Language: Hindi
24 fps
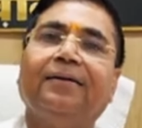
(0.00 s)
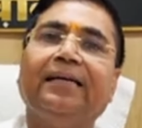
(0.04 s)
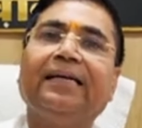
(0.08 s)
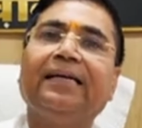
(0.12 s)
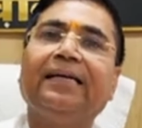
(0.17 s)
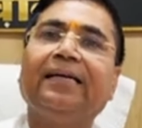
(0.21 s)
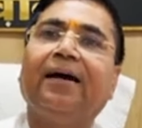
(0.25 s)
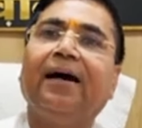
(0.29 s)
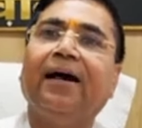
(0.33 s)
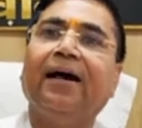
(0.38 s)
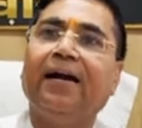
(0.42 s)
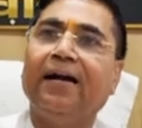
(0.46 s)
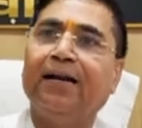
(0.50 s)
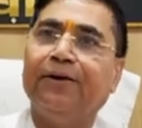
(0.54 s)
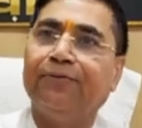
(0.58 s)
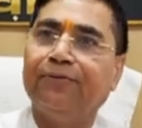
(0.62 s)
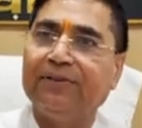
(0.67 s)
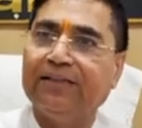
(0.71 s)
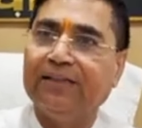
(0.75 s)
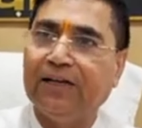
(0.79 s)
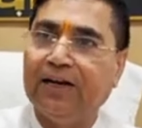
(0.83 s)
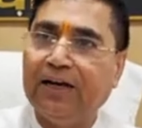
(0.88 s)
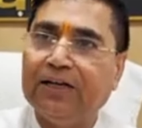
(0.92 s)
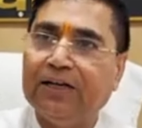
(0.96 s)
देखिए हरियाणा
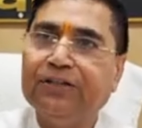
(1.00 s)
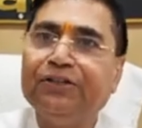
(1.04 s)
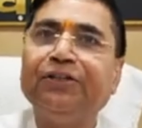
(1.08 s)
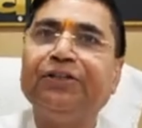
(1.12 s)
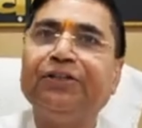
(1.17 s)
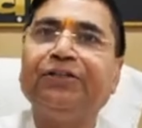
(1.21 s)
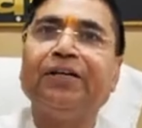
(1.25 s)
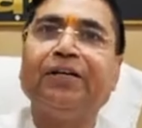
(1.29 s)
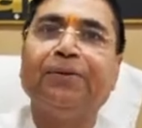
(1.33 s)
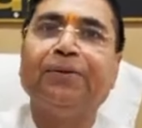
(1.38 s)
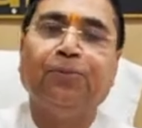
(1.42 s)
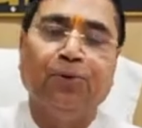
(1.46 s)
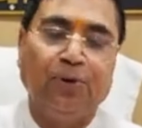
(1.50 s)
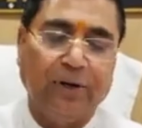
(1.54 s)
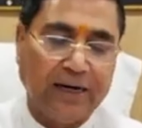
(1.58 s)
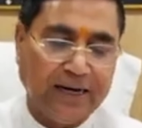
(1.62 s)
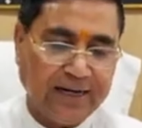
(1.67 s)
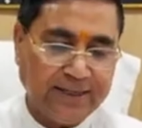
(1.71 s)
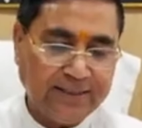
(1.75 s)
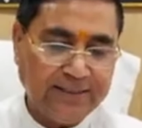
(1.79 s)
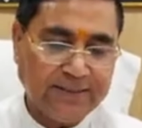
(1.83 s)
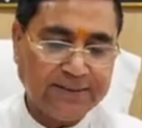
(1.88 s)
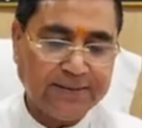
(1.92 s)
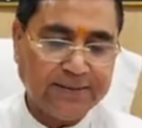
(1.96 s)
विद्यालय शिक्षा बोर्ड
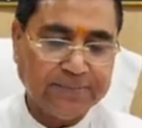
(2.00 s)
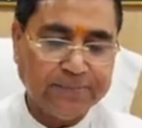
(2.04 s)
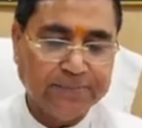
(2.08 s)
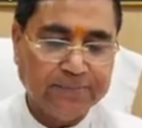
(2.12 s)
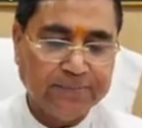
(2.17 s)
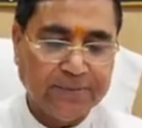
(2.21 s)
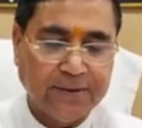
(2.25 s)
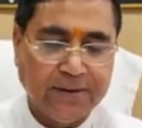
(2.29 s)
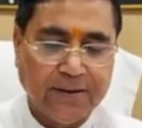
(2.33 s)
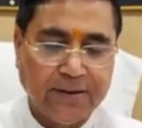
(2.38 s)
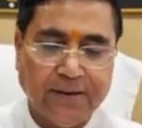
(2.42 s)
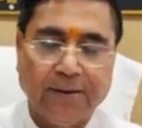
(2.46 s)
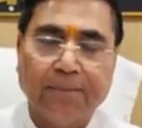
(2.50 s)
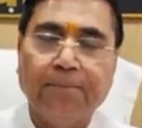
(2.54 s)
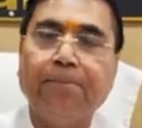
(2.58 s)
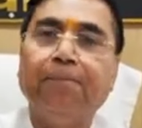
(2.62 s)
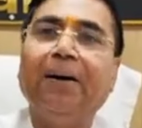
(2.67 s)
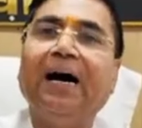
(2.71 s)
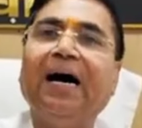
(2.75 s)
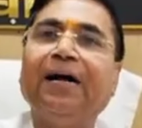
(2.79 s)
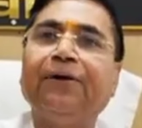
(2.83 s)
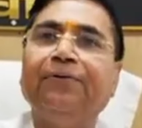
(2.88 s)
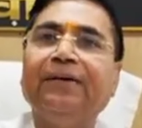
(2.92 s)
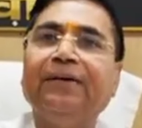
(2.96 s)
आज
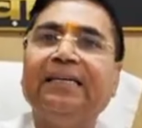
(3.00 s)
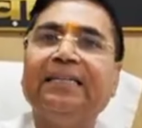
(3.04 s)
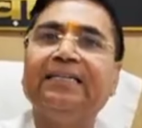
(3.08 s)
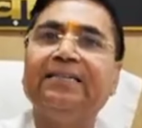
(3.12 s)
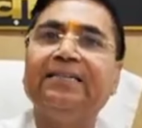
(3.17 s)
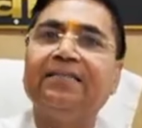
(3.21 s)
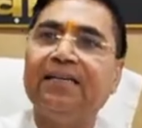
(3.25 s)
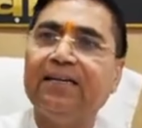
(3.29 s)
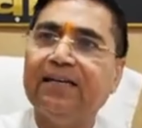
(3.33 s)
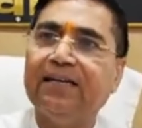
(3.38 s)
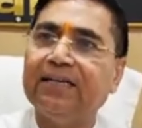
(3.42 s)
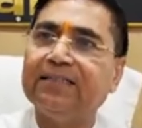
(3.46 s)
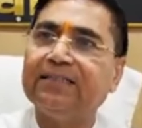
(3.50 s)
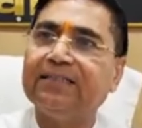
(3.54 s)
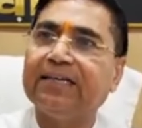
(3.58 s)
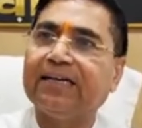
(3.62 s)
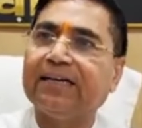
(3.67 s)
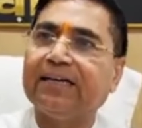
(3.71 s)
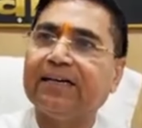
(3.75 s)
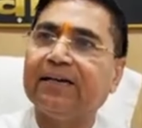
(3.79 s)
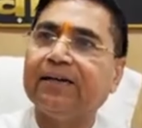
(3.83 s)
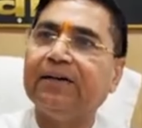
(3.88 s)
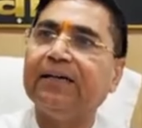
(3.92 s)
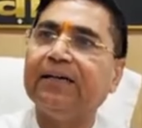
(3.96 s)
बारहवीं की सीनियर
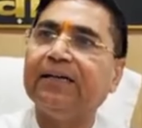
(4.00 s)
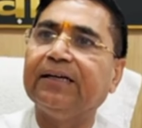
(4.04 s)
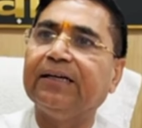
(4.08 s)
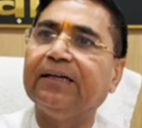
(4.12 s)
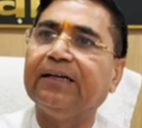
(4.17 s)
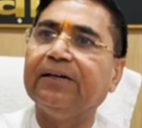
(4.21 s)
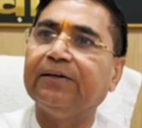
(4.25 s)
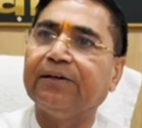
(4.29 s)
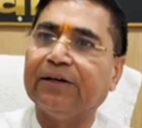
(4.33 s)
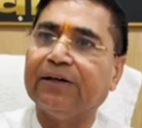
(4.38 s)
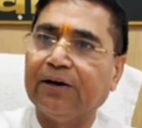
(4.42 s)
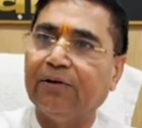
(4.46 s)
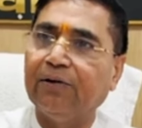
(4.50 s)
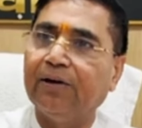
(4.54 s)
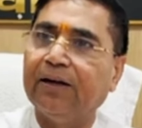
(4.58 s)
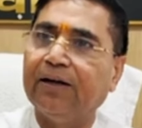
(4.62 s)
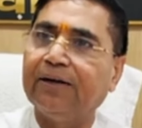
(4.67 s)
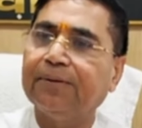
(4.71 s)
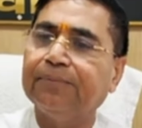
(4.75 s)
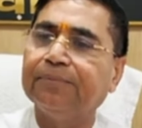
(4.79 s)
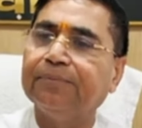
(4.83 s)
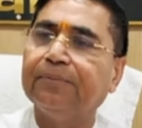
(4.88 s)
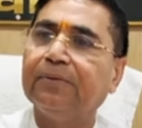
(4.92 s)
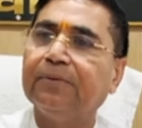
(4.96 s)
सेकेंडरी की
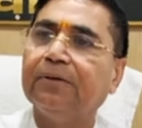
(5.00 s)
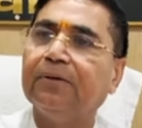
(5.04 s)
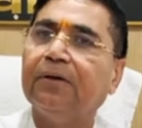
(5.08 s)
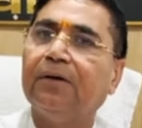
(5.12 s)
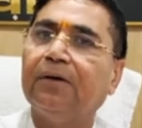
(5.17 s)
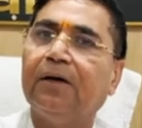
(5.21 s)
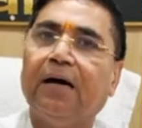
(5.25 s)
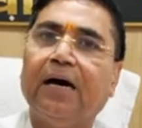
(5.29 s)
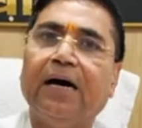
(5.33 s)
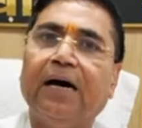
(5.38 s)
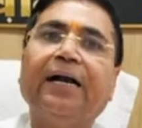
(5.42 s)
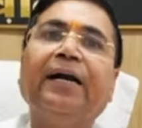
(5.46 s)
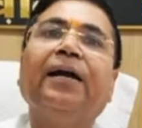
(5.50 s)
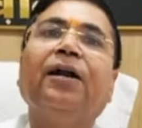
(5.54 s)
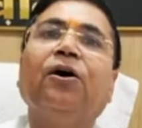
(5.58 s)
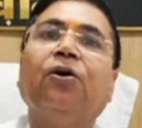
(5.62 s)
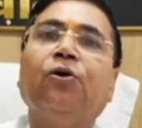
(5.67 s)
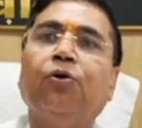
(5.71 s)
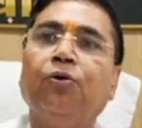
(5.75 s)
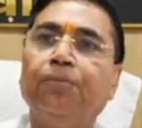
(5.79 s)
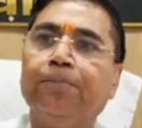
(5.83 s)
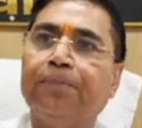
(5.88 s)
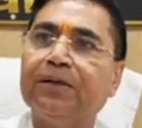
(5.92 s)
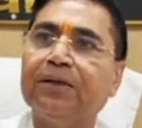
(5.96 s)
रेगुलर हरियाणा
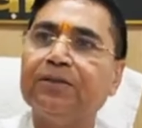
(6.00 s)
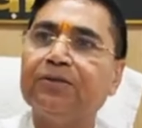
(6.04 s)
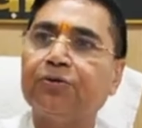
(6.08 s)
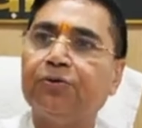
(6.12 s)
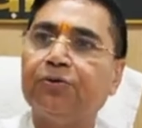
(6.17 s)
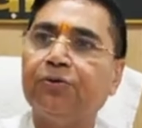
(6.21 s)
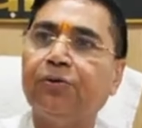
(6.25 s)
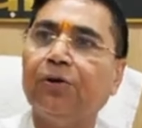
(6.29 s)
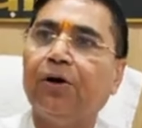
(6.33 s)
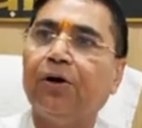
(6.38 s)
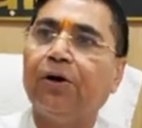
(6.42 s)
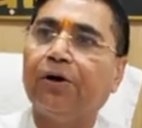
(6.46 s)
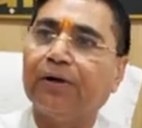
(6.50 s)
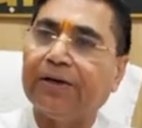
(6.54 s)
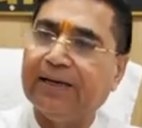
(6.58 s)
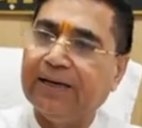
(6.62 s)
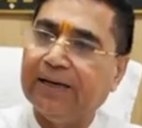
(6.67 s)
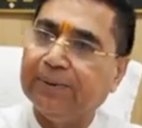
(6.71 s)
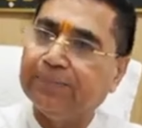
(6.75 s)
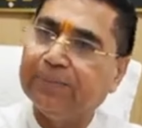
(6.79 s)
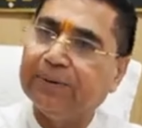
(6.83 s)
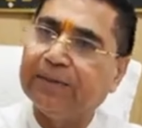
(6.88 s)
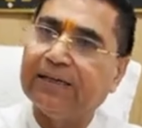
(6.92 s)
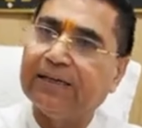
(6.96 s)
ओपर स्कूल और
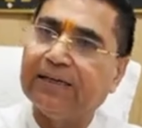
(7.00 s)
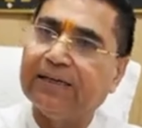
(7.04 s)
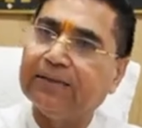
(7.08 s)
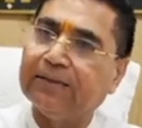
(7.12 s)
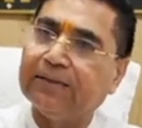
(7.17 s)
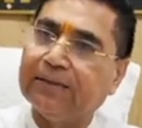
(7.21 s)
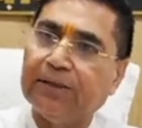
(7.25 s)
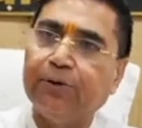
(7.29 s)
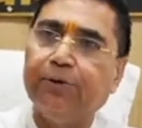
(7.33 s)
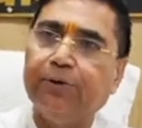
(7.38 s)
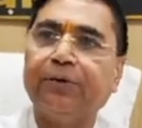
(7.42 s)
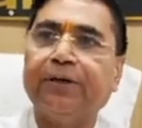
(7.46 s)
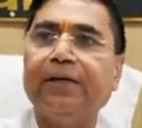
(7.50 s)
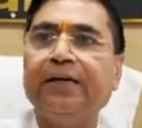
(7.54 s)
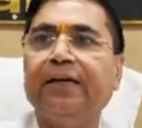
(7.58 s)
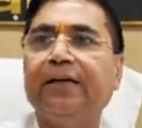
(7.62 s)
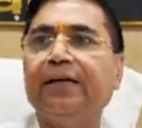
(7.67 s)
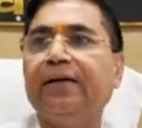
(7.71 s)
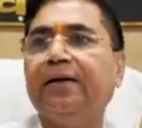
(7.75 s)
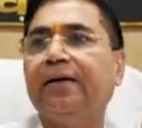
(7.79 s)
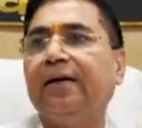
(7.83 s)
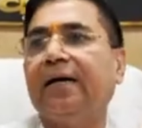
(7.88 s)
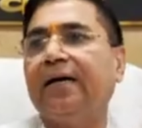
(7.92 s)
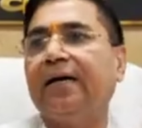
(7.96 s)
रीएपर की तीनों की
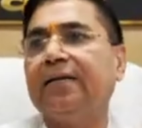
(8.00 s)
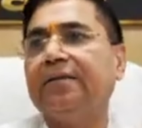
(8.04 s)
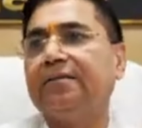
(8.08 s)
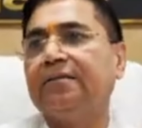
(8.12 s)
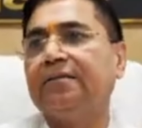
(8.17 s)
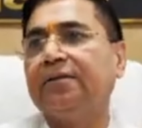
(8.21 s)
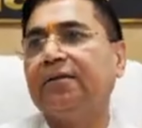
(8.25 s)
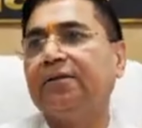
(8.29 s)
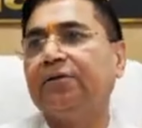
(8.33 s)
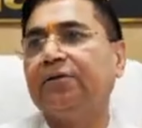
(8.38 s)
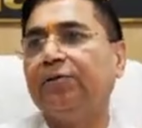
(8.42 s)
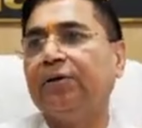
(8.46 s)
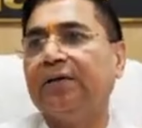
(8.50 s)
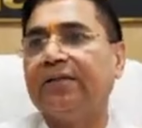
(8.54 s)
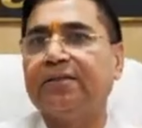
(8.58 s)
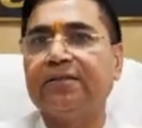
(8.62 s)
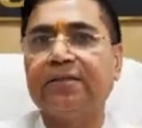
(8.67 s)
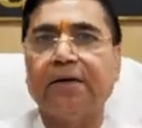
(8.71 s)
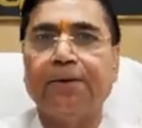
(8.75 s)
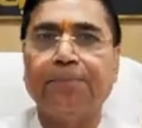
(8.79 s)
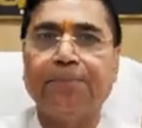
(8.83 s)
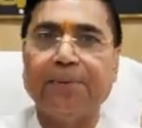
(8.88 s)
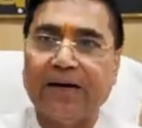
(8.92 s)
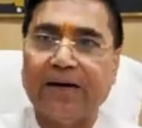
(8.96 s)
ही आज जो है
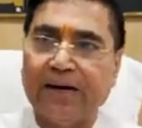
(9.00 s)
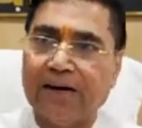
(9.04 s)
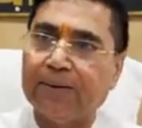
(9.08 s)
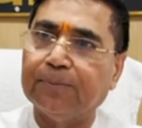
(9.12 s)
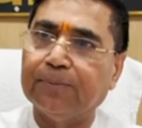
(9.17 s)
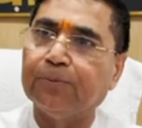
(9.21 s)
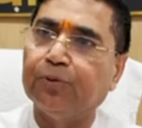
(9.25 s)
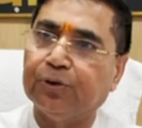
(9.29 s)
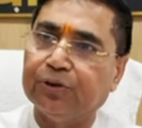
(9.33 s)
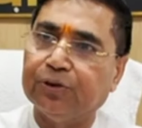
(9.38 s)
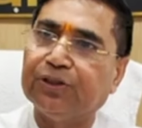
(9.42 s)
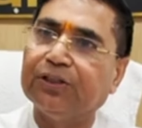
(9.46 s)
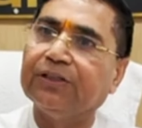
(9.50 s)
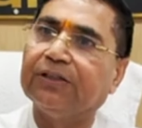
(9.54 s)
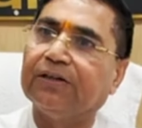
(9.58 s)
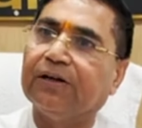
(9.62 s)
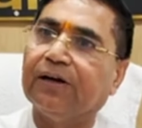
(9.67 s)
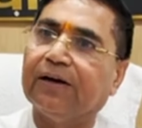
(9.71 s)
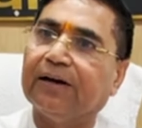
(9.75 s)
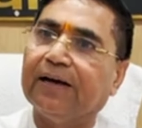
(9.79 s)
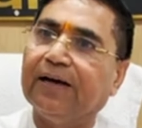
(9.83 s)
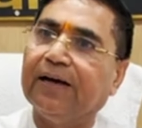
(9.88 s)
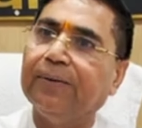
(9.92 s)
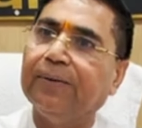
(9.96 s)
इसका परिणाम घोषित
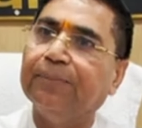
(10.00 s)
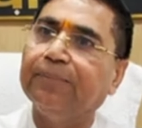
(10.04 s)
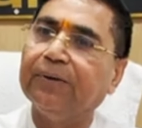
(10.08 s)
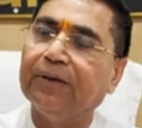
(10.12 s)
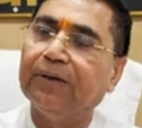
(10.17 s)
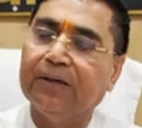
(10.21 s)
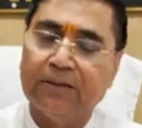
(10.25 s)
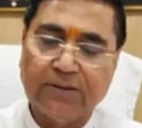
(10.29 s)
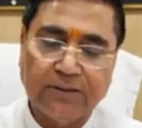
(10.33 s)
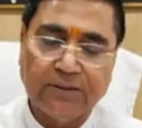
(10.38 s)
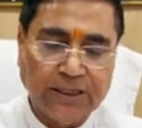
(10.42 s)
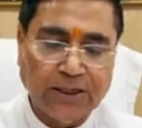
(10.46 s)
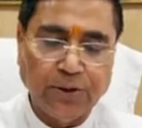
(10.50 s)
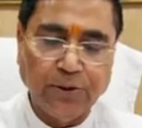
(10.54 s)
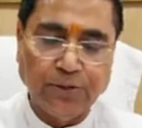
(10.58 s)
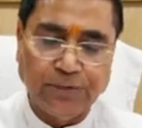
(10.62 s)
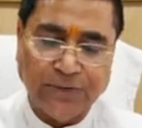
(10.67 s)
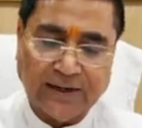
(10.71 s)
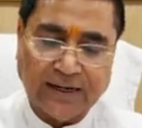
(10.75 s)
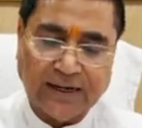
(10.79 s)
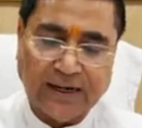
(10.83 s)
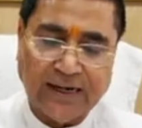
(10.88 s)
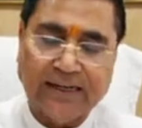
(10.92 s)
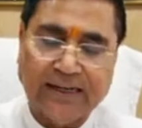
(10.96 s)
कर रहा है तीनों
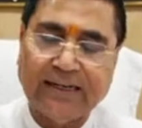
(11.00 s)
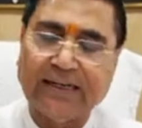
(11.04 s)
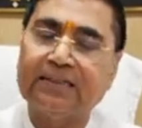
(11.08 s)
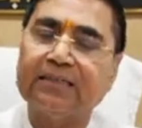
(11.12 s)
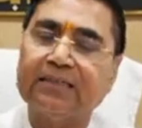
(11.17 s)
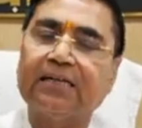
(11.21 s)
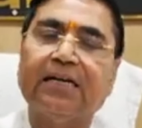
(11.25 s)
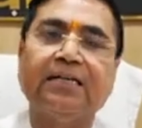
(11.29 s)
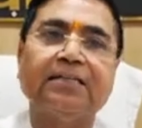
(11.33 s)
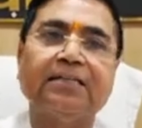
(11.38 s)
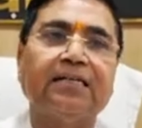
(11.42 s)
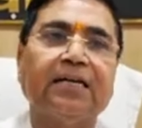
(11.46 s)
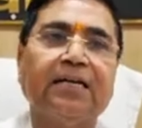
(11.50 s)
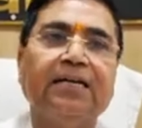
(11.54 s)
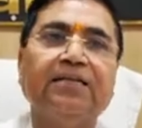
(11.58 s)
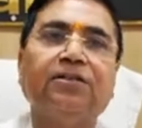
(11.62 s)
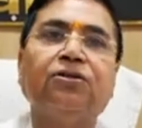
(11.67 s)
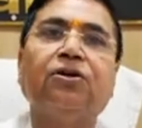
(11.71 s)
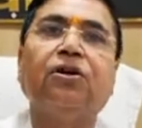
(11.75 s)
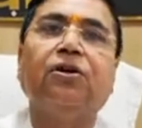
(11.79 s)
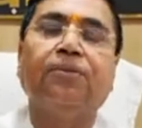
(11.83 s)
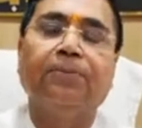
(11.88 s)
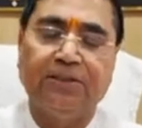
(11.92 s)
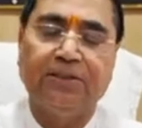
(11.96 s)
फैकल्टीज का
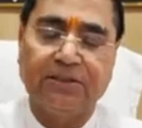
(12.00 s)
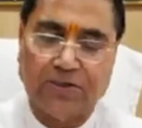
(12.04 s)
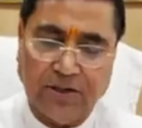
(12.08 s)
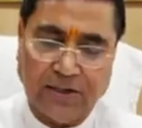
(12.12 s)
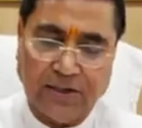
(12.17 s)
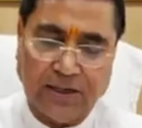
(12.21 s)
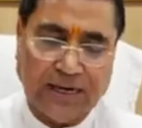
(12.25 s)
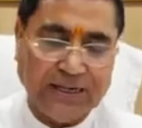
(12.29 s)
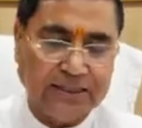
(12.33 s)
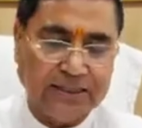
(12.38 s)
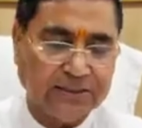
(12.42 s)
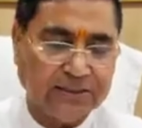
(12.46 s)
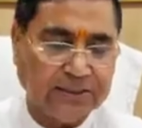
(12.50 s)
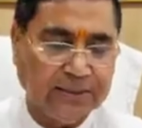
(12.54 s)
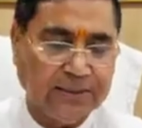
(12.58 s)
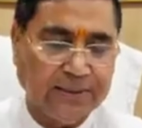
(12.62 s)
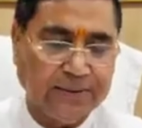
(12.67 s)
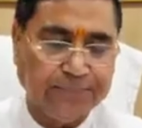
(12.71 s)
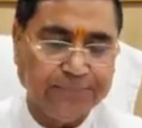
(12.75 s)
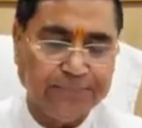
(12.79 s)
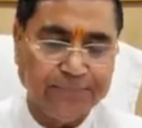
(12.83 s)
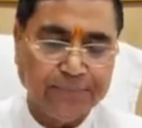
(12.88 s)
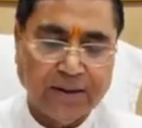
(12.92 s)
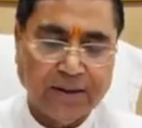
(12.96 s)
साइंस कॉमर्स और आर्ट्स
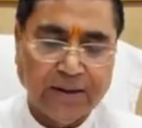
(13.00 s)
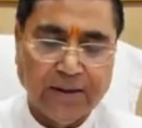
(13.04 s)
का